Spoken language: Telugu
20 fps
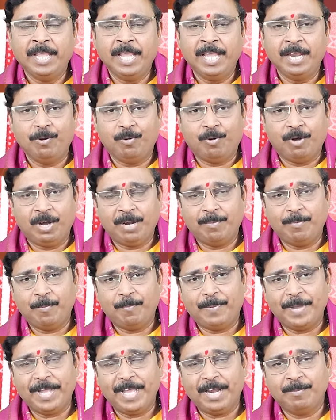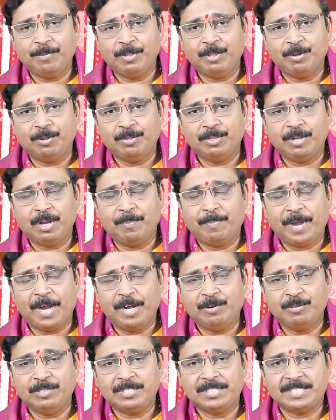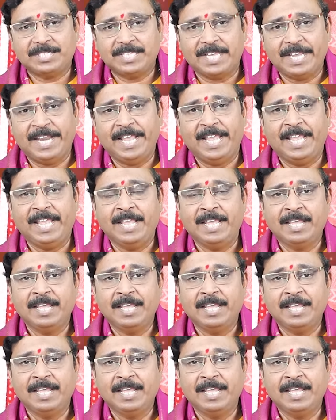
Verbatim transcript: ఈ నూట ముప్పై ఎనిమిది రోజుల పాటు శని